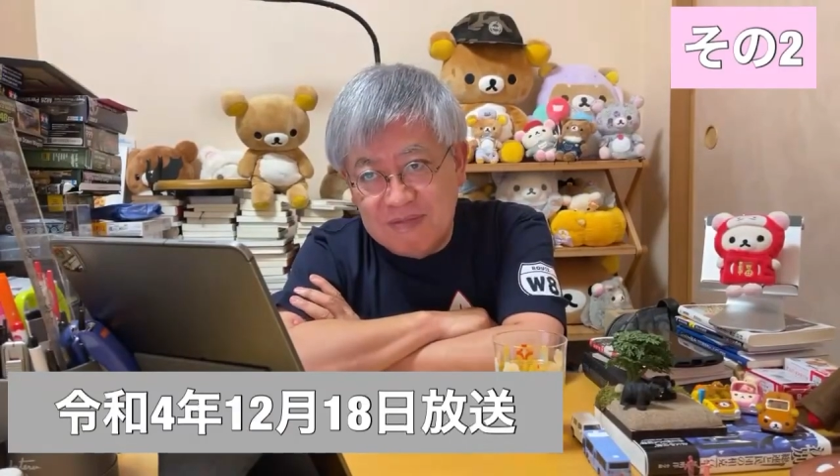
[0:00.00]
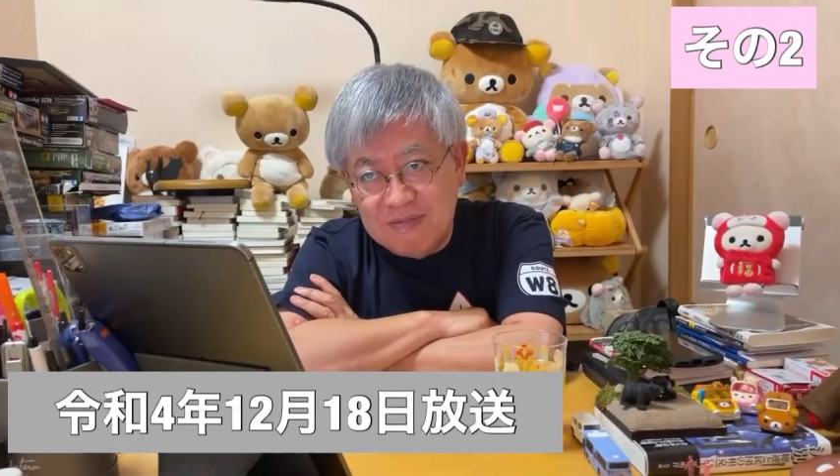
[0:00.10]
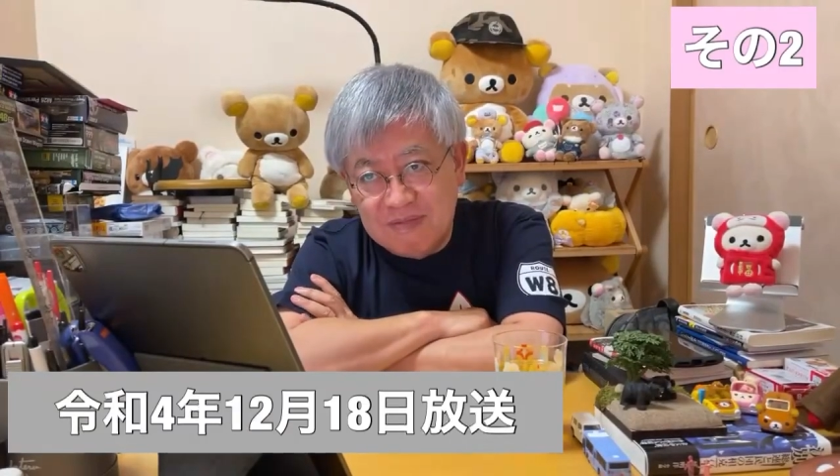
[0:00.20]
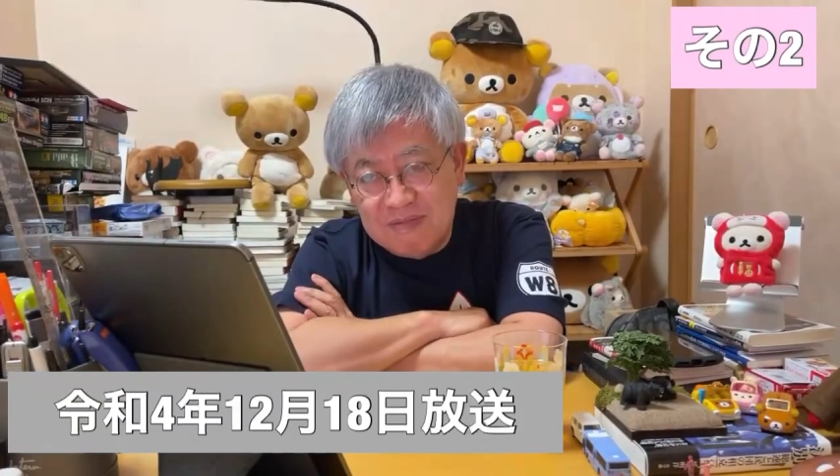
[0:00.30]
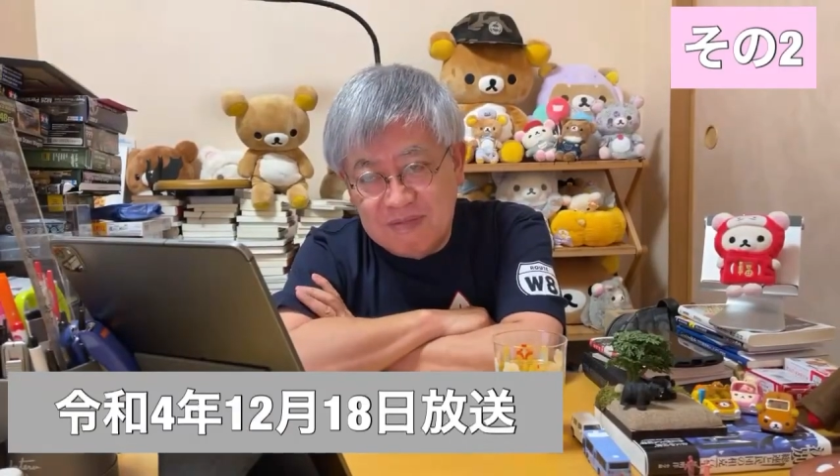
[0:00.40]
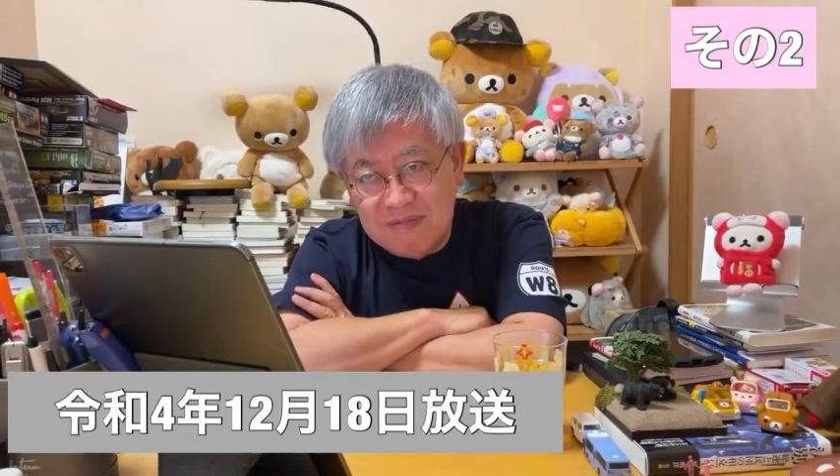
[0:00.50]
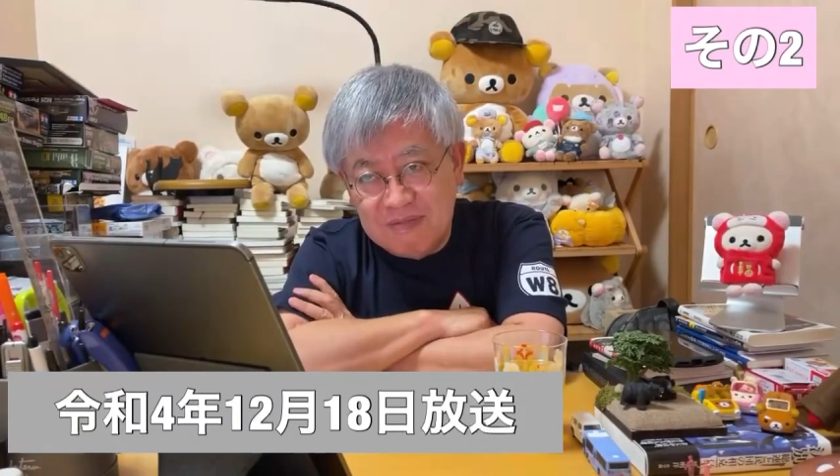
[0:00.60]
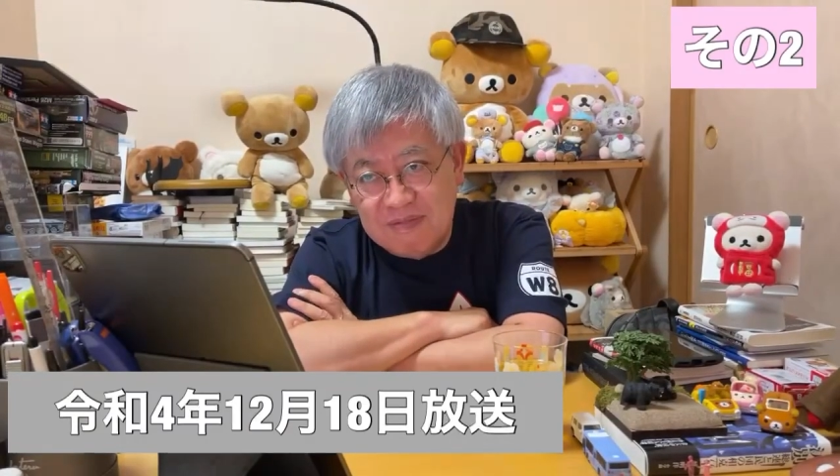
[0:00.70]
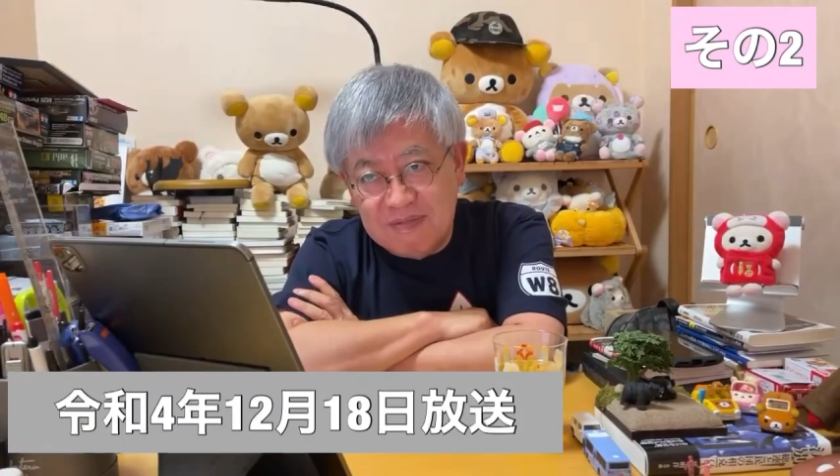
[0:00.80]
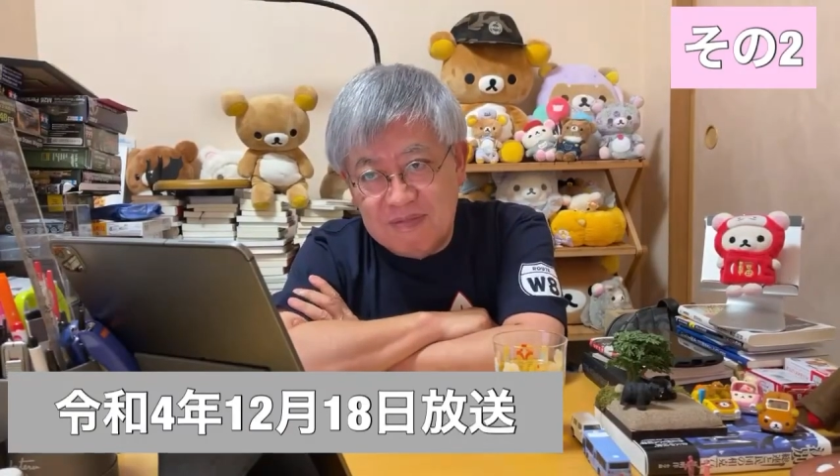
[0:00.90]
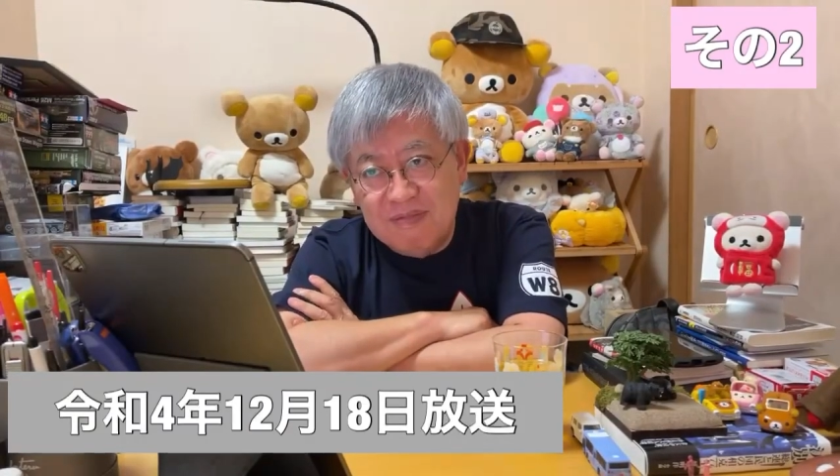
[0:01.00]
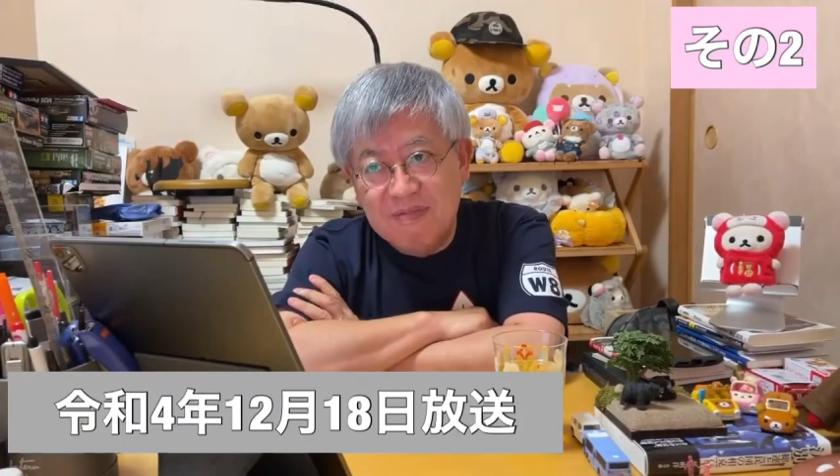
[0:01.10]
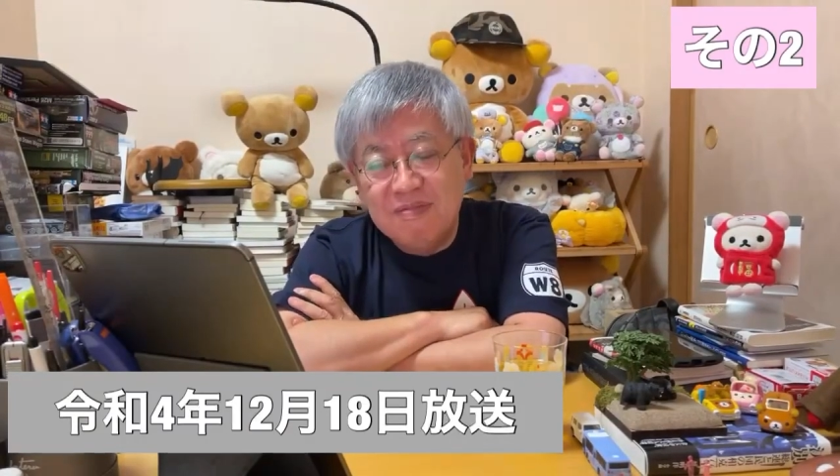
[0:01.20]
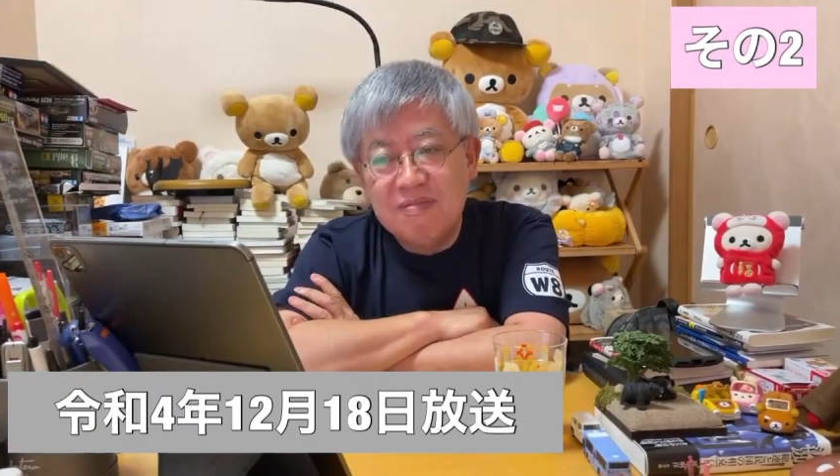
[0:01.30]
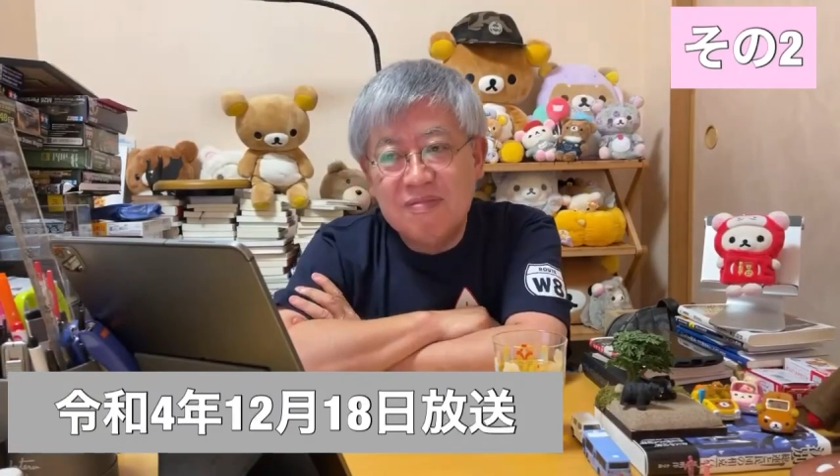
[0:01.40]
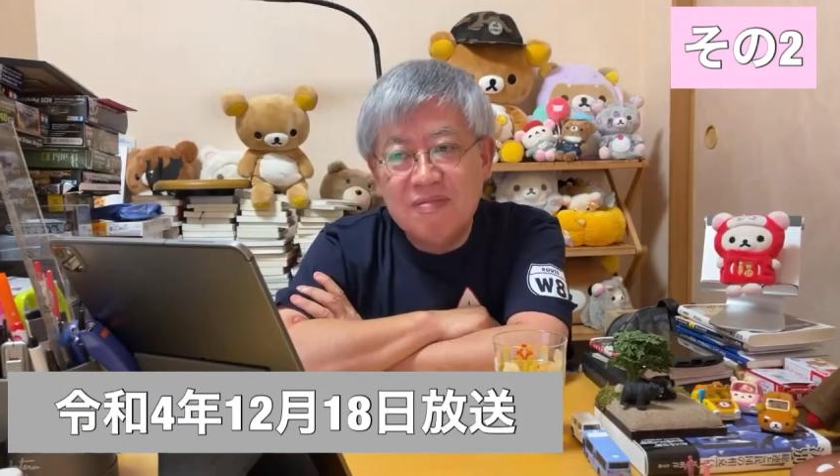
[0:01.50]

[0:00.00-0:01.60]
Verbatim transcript: どうして悠仁